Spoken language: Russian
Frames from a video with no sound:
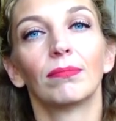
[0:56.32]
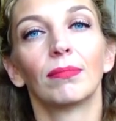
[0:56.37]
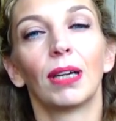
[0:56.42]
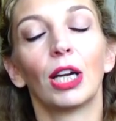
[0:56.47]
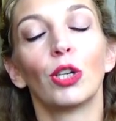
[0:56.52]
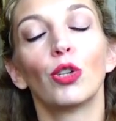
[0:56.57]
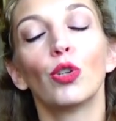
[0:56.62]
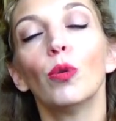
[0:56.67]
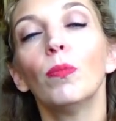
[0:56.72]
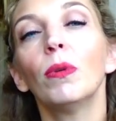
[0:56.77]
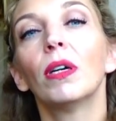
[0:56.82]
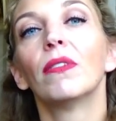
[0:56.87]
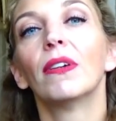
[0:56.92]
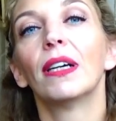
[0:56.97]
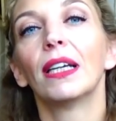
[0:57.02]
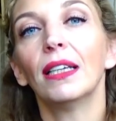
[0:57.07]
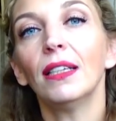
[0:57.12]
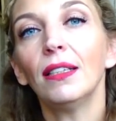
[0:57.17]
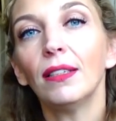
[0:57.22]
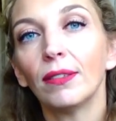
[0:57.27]
О чем
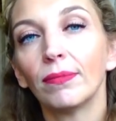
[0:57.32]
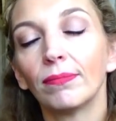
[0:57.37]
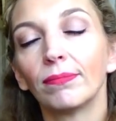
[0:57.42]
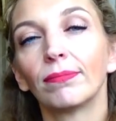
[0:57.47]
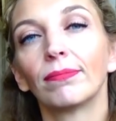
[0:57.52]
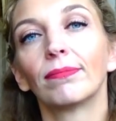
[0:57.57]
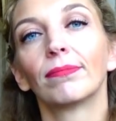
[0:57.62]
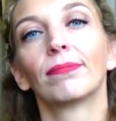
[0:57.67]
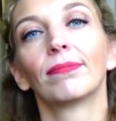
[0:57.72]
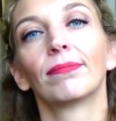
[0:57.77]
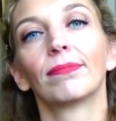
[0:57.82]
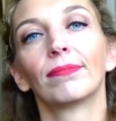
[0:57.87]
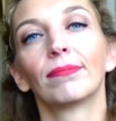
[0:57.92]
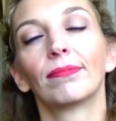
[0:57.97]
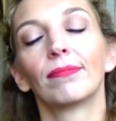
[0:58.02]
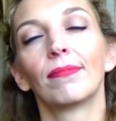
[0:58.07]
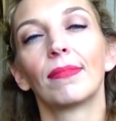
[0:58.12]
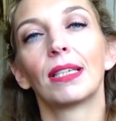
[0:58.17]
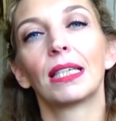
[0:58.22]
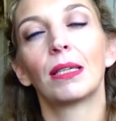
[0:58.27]
говорит
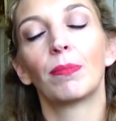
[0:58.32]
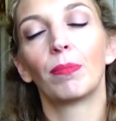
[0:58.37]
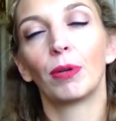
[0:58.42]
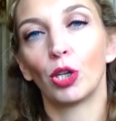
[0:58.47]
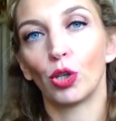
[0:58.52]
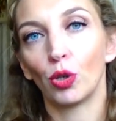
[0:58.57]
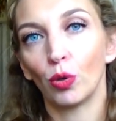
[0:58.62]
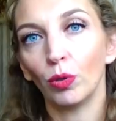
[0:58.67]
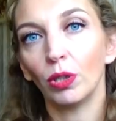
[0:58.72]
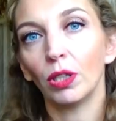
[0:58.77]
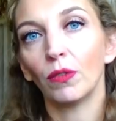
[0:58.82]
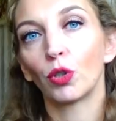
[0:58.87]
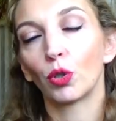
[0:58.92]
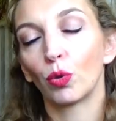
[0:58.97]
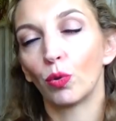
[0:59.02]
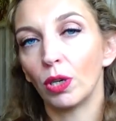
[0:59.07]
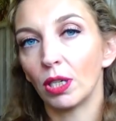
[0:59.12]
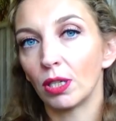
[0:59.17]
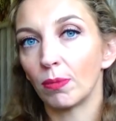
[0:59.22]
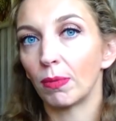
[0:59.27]
запрещенный в
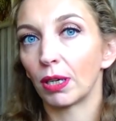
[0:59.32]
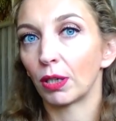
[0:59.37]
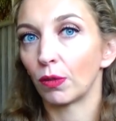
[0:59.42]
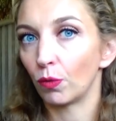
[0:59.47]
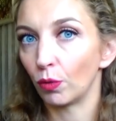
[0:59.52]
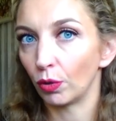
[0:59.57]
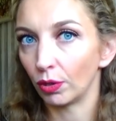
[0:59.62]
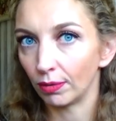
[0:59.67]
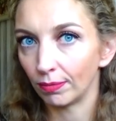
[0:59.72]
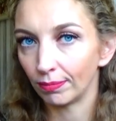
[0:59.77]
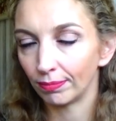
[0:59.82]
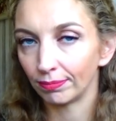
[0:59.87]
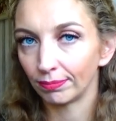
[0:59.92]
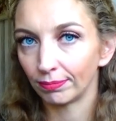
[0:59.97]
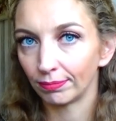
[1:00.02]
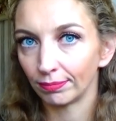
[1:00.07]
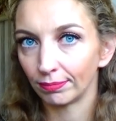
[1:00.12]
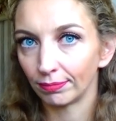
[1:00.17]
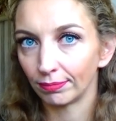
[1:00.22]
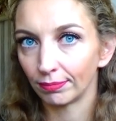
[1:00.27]
школе смартфон?
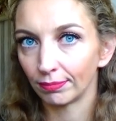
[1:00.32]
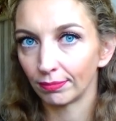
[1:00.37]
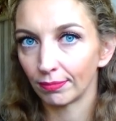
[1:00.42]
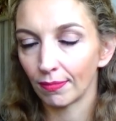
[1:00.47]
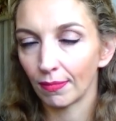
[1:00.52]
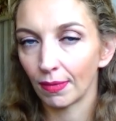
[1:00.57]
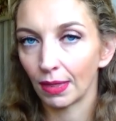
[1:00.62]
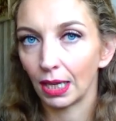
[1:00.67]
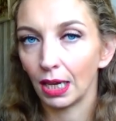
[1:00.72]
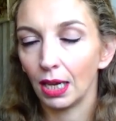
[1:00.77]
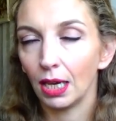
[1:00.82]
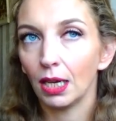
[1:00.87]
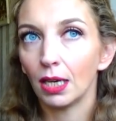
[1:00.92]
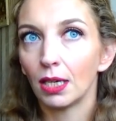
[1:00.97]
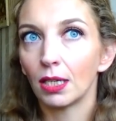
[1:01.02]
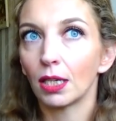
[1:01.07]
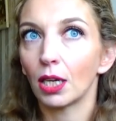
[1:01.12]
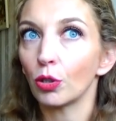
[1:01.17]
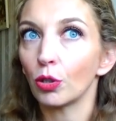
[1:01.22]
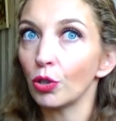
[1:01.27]

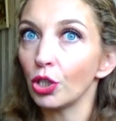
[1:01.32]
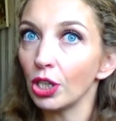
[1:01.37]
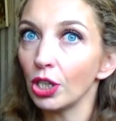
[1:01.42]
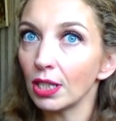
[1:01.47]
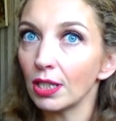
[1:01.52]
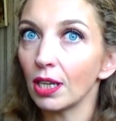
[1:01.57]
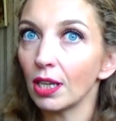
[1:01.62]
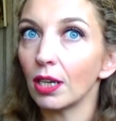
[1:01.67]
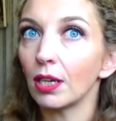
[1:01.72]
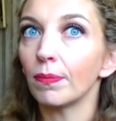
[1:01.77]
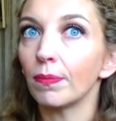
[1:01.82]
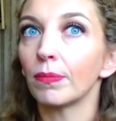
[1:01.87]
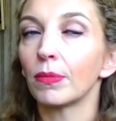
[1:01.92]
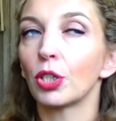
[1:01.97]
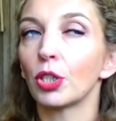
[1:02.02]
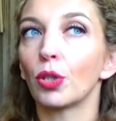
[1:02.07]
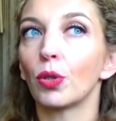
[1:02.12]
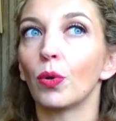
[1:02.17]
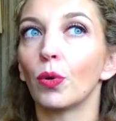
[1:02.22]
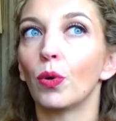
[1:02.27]
Скажу честно,
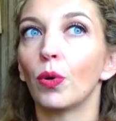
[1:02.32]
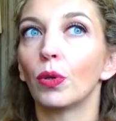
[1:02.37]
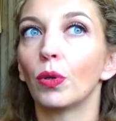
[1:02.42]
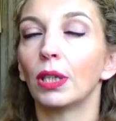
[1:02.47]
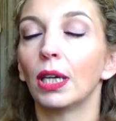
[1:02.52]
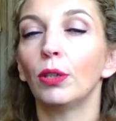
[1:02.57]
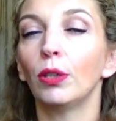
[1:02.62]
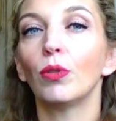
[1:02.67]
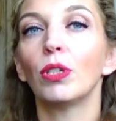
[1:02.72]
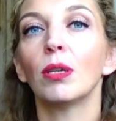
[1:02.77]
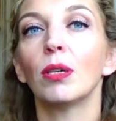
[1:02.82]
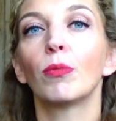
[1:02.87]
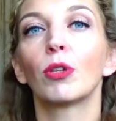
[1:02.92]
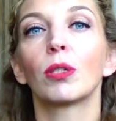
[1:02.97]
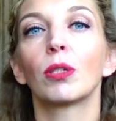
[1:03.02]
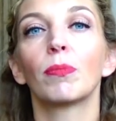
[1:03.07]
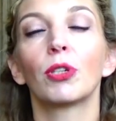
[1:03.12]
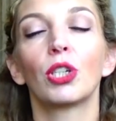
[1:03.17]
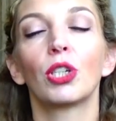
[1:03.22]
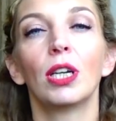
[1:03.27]
что на эту тему
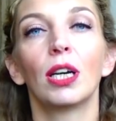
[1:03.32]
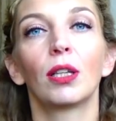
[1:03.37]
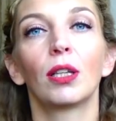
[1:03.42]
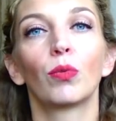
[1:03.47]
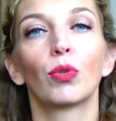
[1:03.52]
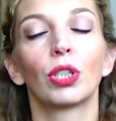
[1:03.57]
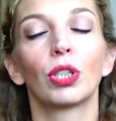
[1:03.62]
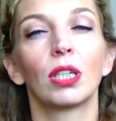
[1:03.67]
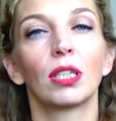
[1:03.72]
размышляла уже